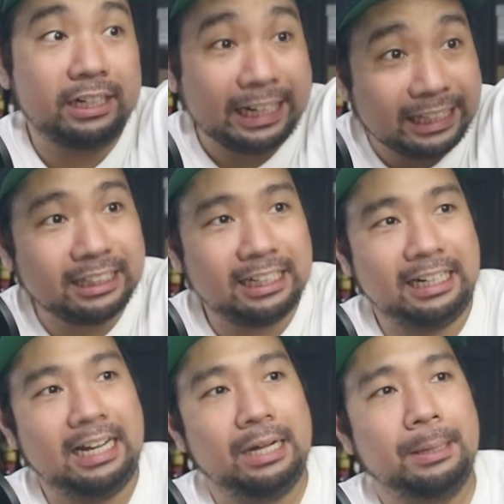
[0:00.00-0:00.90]
gray
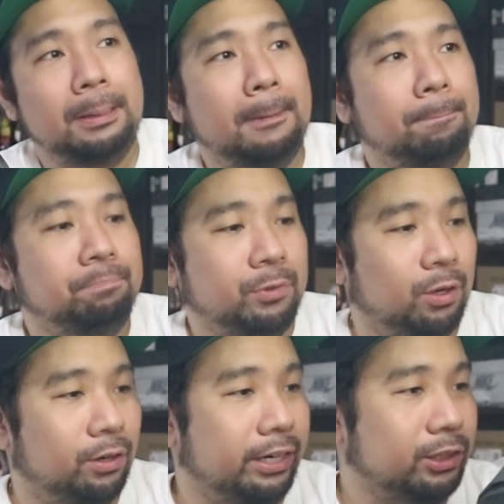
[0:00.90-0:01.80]
talaga.
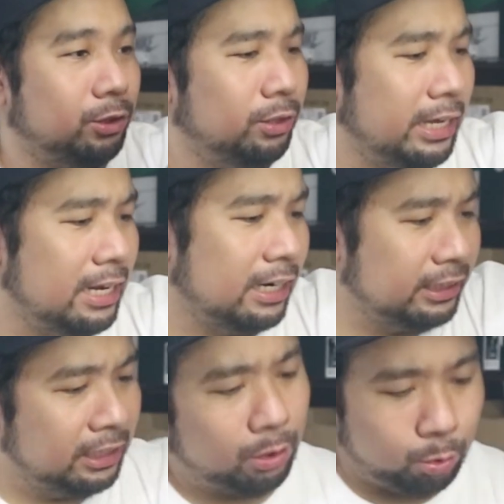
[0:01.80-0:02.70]
Okay, so ayan, ang
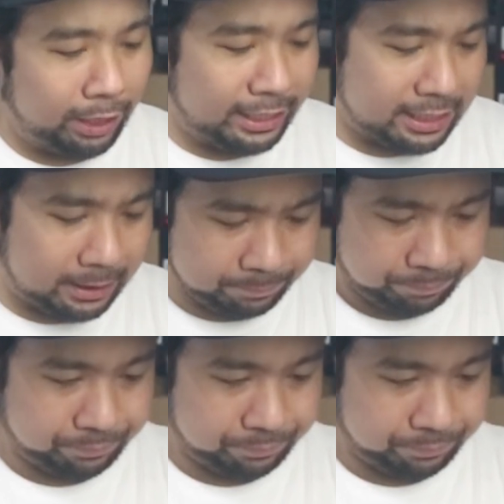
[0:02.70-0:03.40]
ganda ng kulay niya.